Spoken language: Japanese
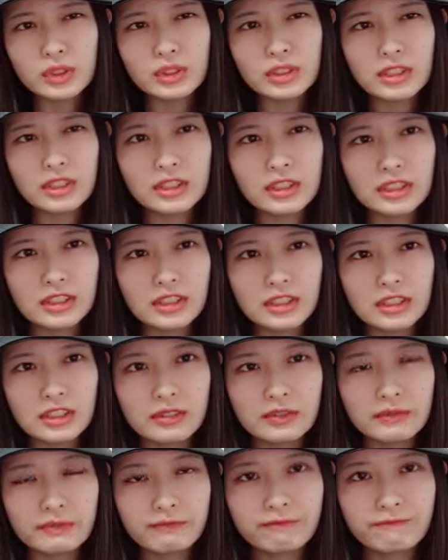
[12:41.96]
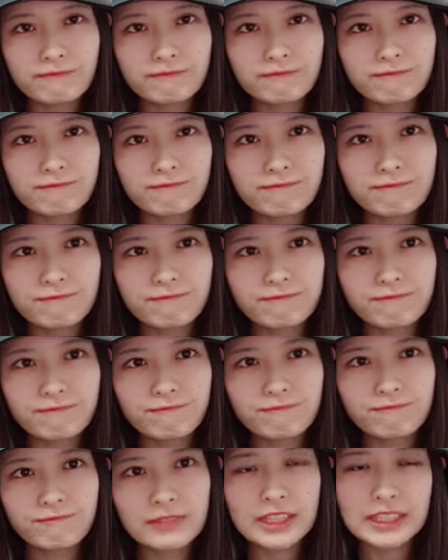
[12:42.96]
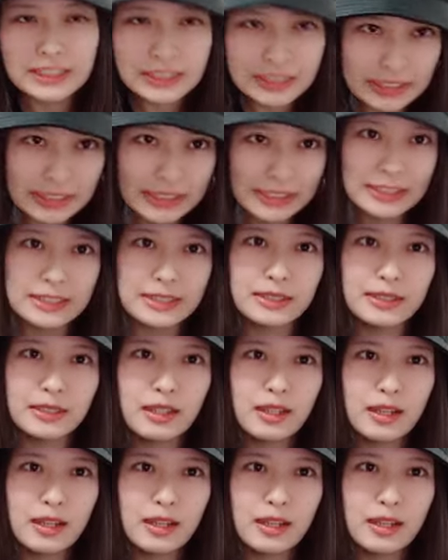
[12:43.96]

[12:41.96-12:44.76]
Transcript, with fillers: 難しいだし、